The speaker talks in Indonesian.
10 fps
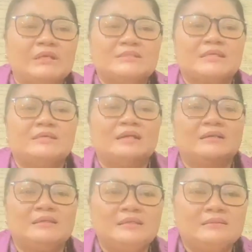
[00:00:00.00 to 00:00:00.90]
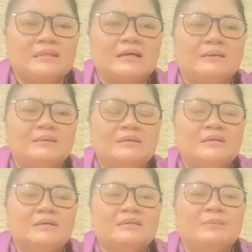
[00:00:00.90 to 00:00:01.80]
sehingga kita
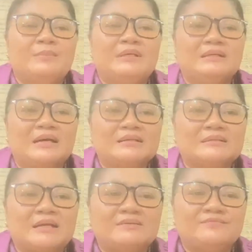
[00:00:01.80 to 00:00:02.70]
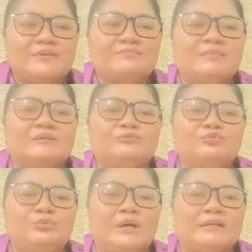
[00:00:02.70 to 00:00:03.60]
yang mendengarkan firman
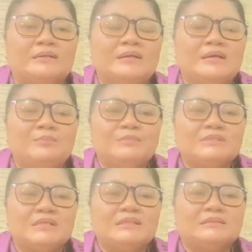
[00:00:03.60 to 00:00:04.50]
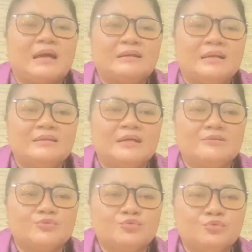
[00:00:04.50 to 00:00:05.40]
Tuhan menjadi tanah
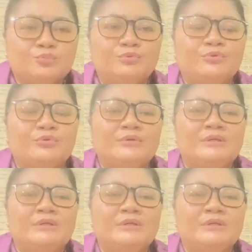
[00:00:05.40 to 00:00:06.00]
yang subur,